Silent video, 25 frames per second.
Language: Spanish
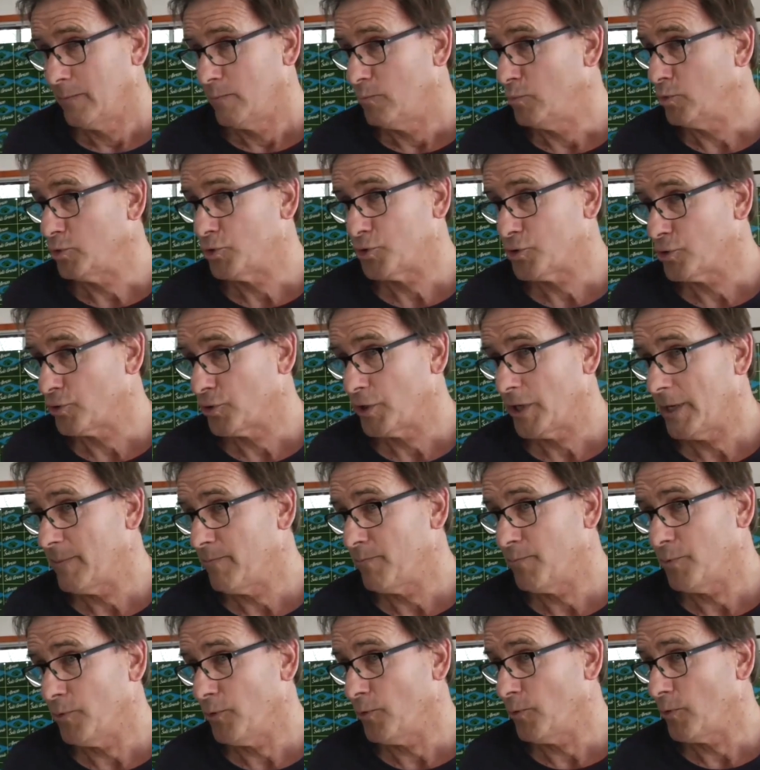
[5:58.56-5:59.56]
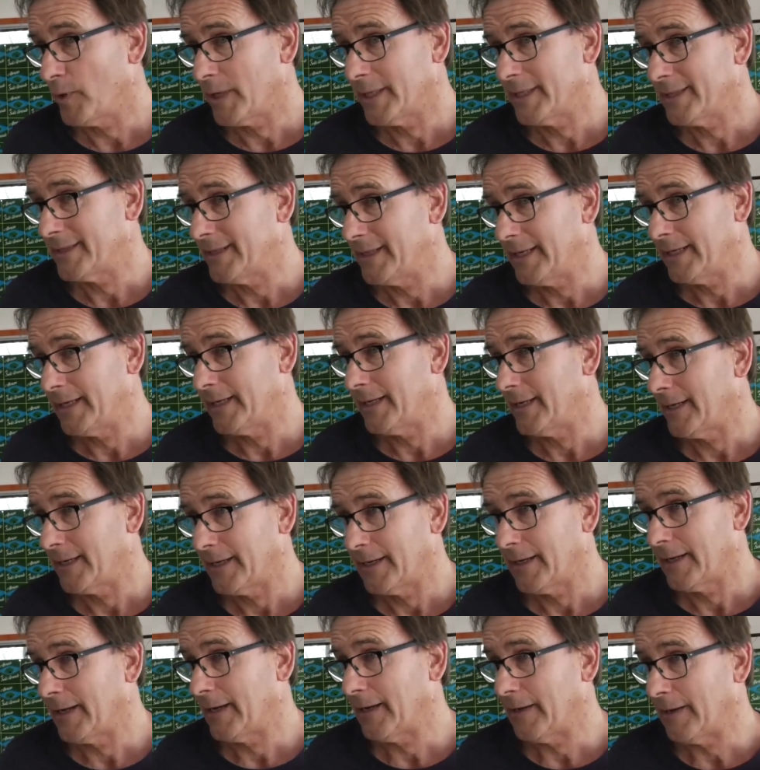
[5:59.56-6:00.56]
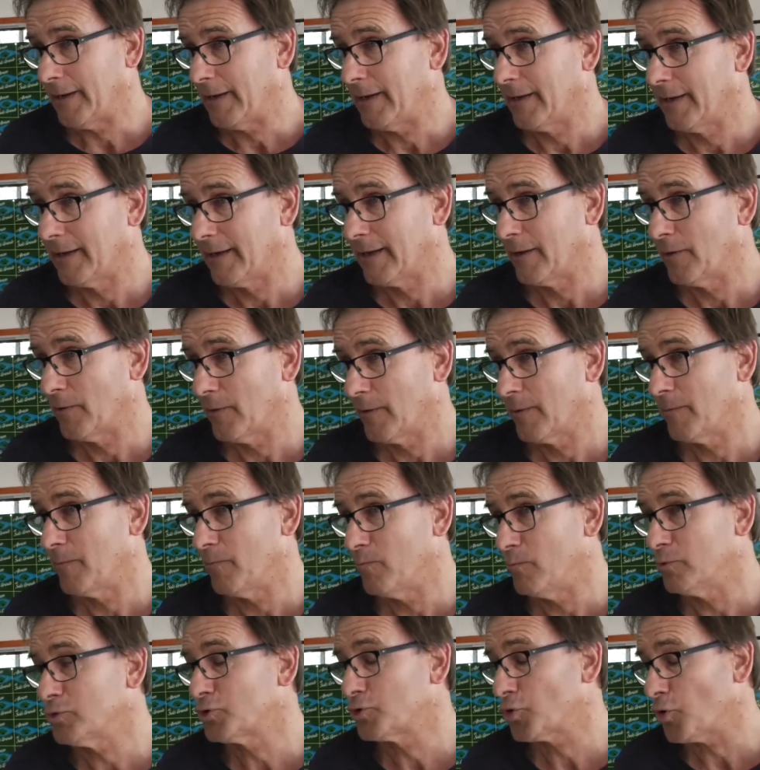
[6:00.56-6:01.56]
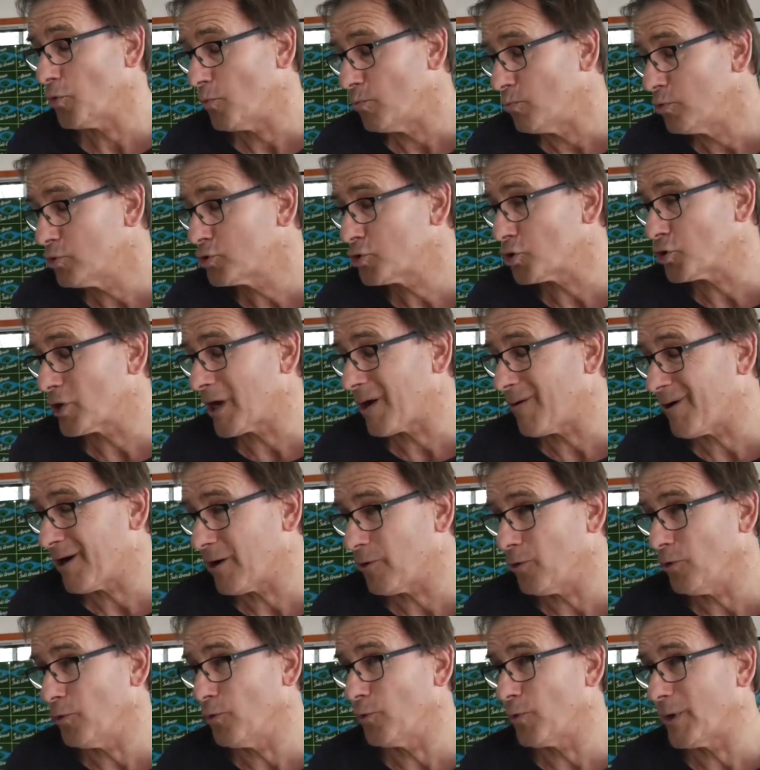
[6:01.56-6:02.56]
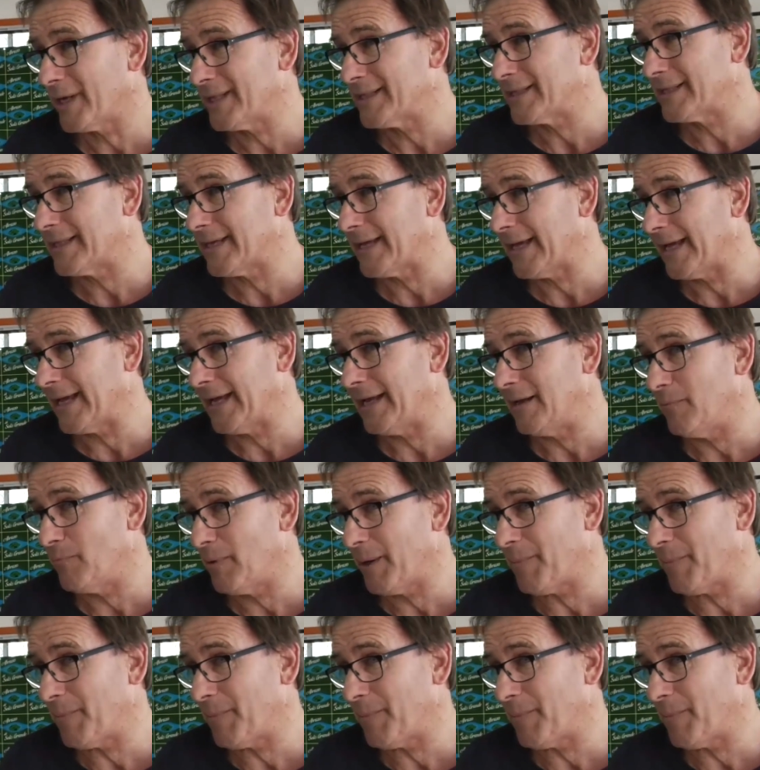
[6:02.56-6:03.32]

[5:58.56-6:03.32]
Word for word: mucho tiempo durante, mucho, mucho trabajo durante el